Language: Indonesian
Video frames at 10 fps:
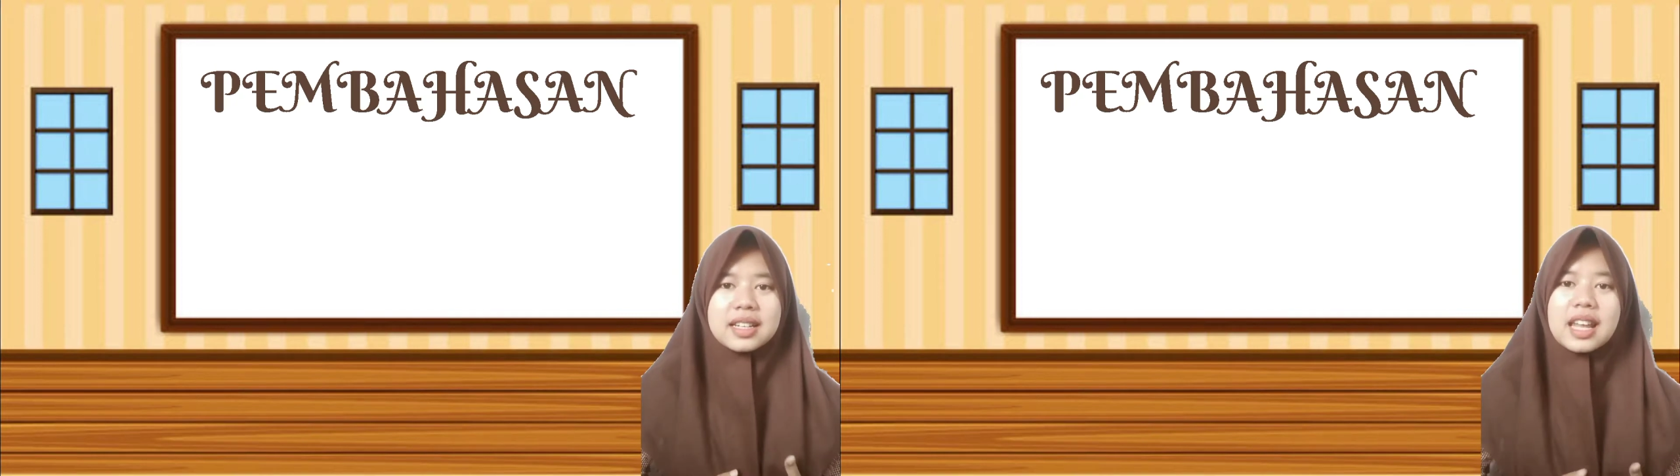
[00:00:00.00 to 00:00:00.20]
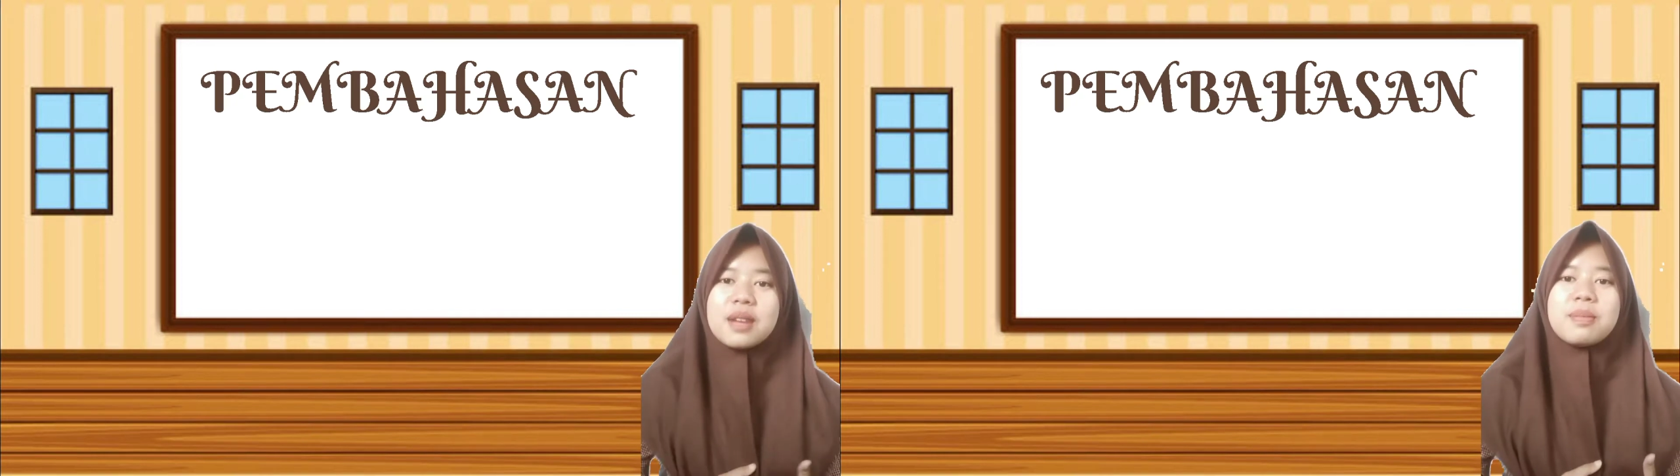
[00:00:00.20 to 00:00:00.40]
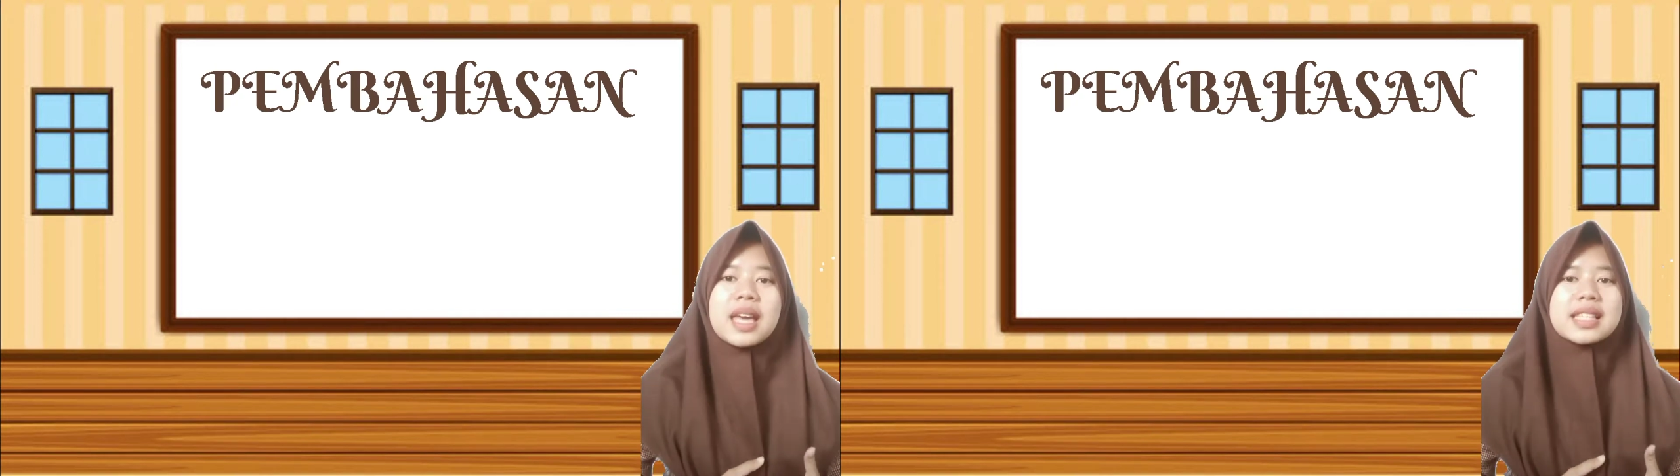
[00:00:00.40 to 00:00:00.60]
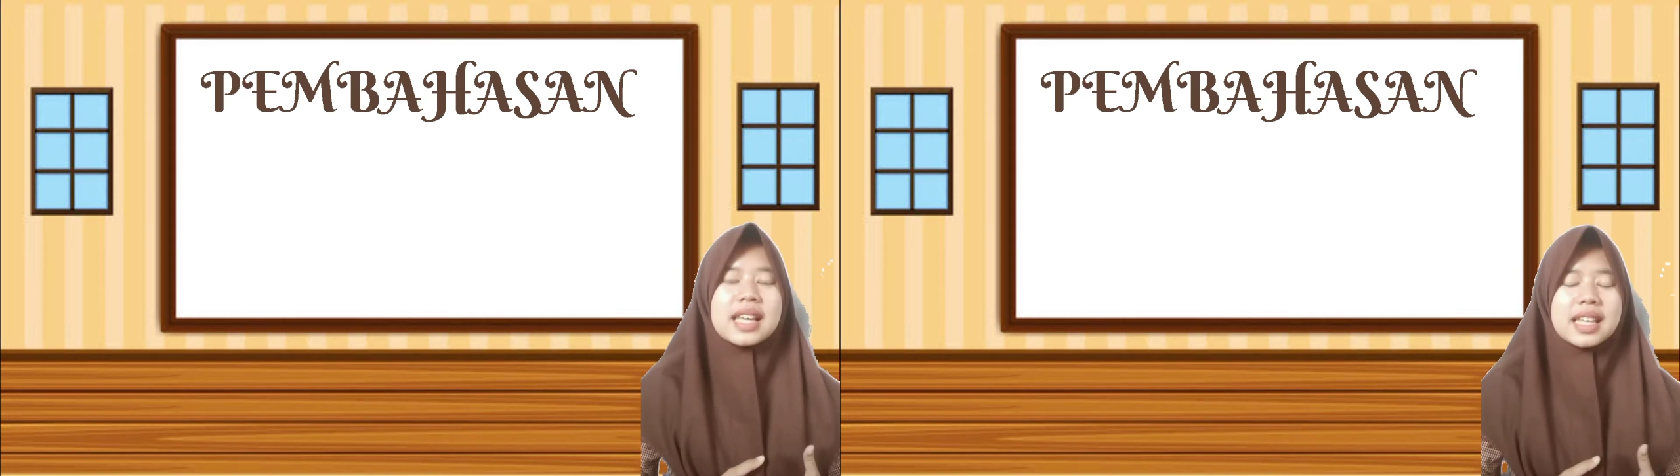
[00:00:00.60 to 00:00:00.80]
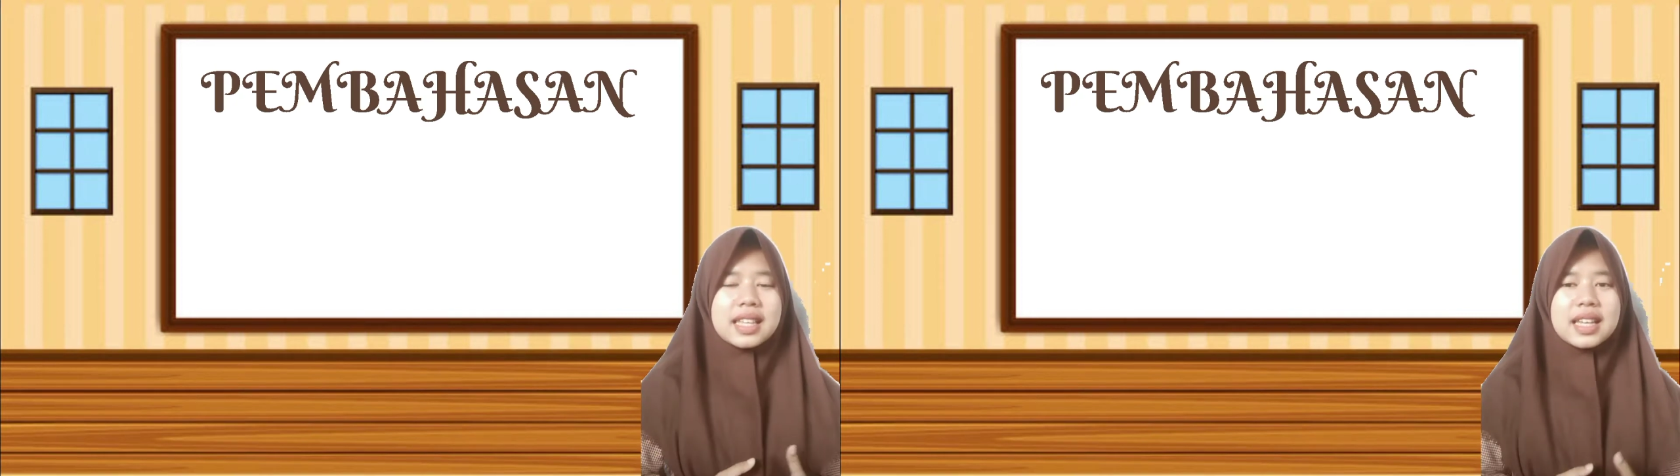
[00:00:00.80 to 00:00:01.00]
dan
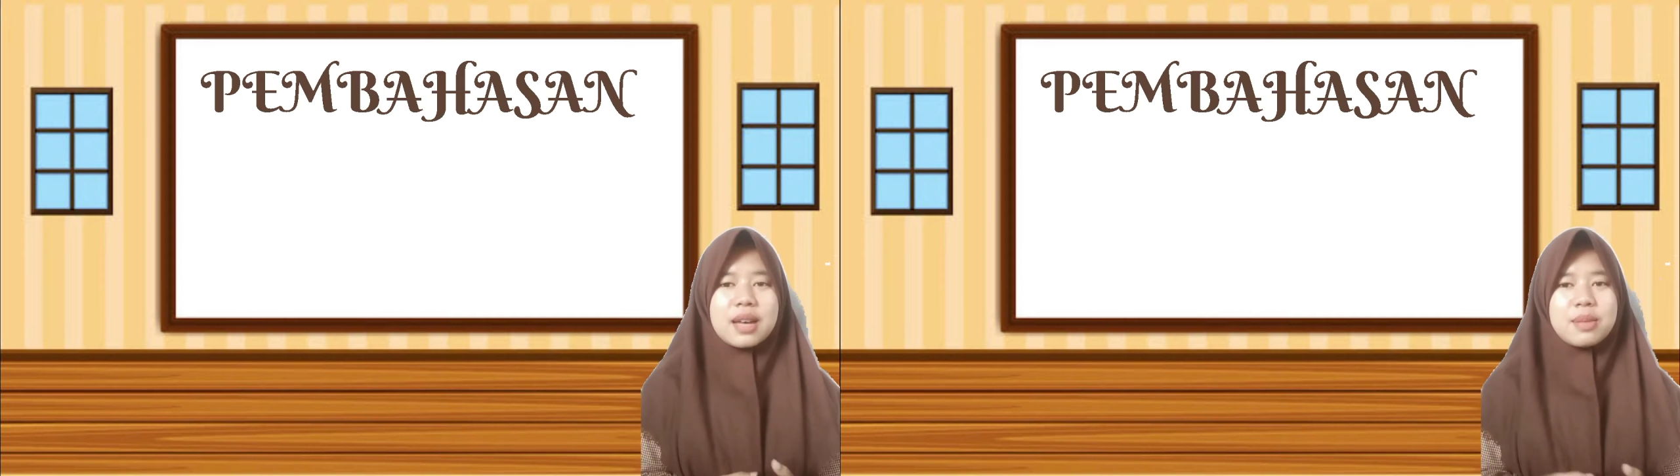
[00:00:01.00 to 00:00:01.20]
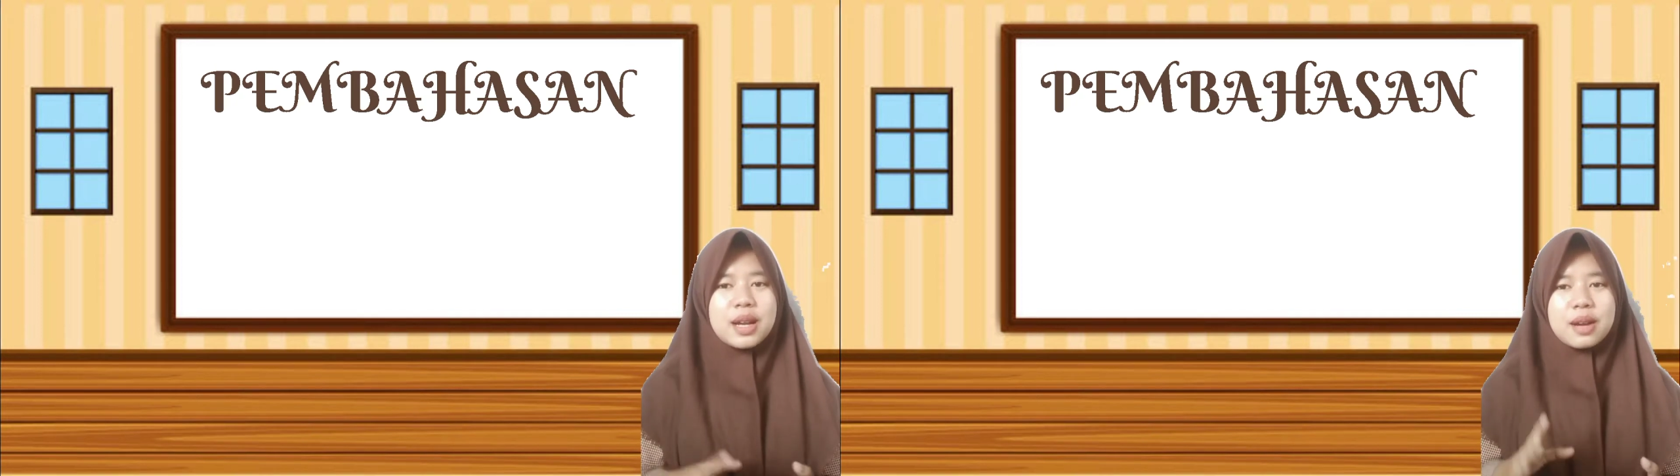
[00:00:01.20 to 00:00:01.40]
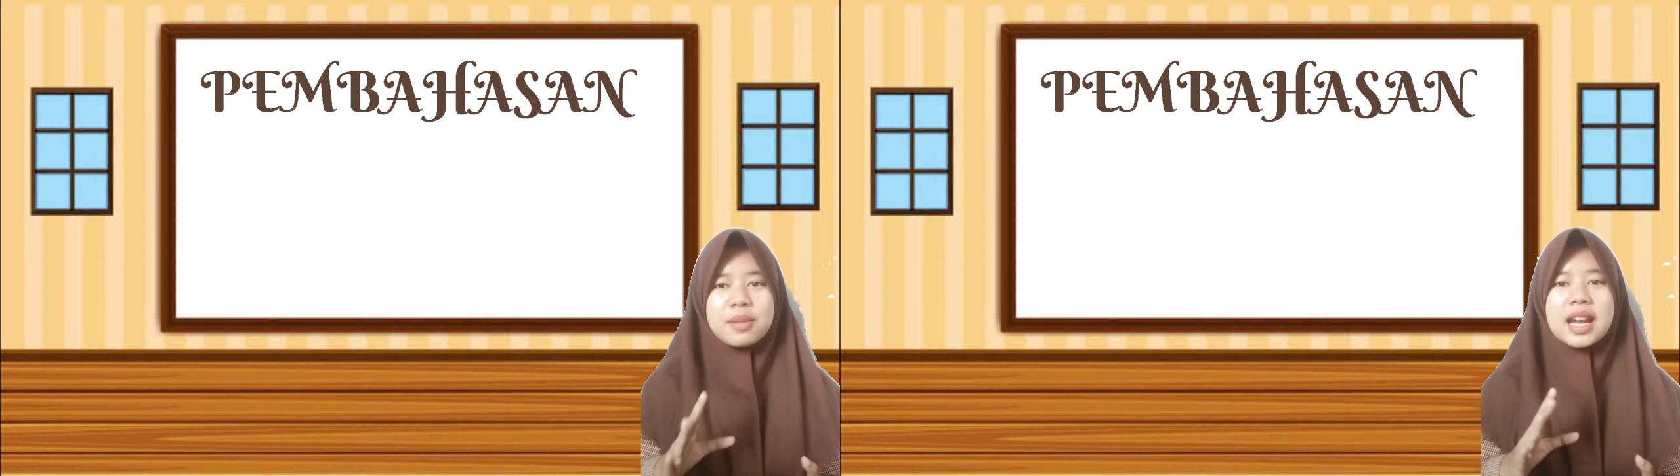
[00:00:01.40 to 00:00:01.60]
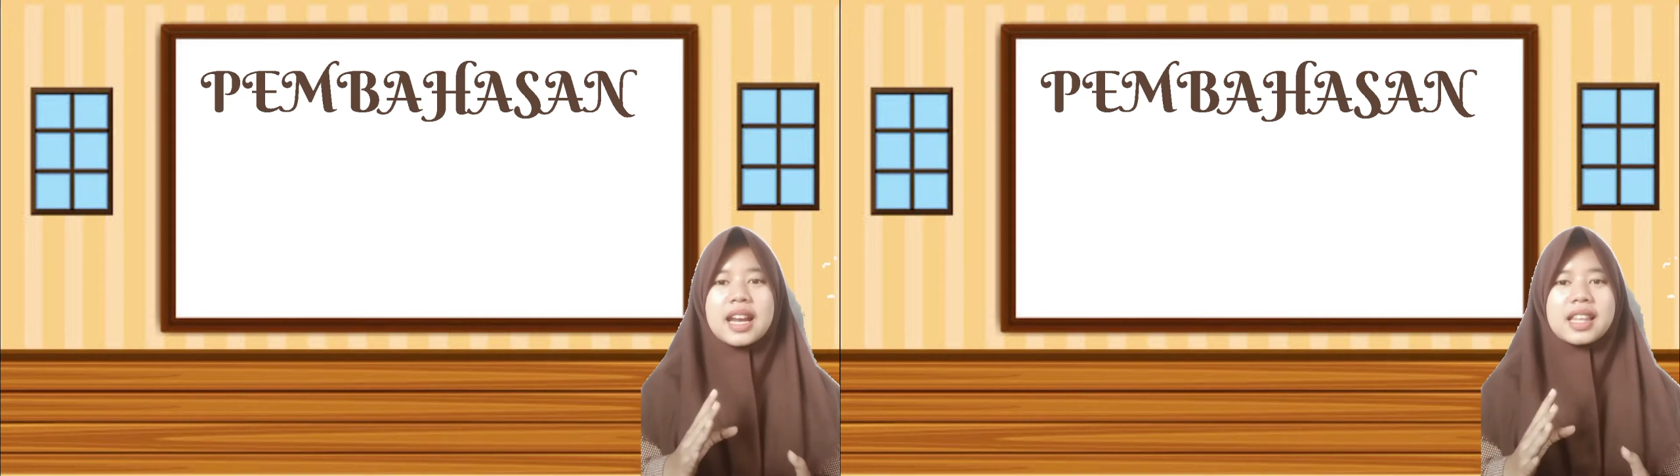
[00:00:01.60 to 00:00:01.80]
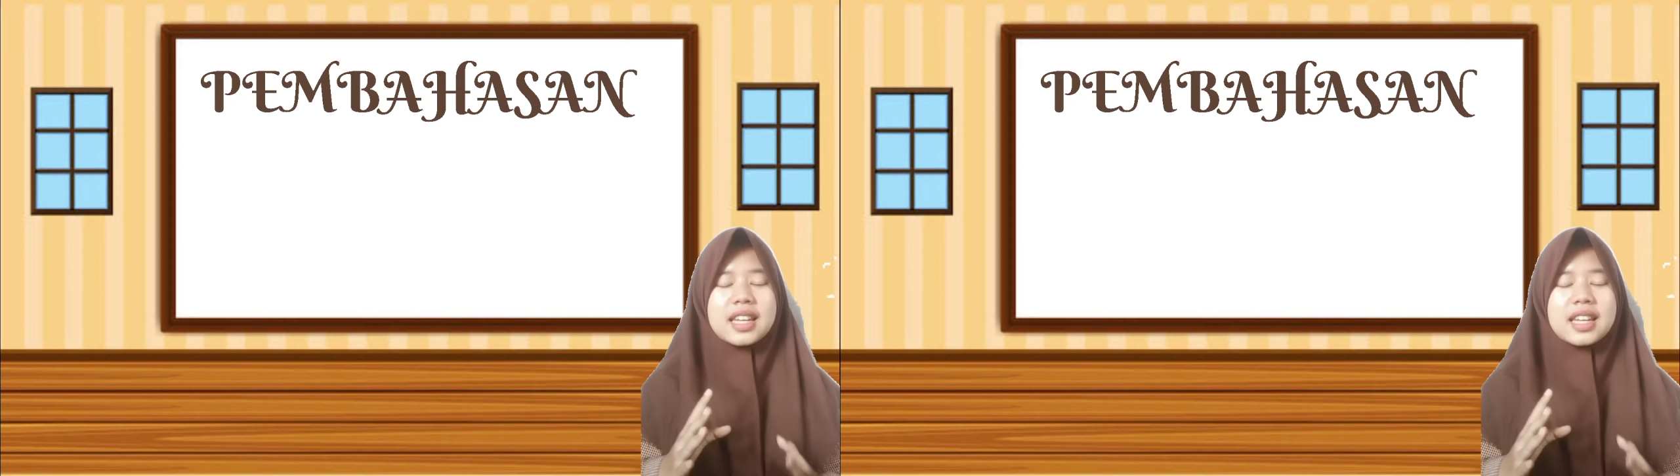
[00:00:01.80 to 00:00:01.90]
biasanya tidak benar-benar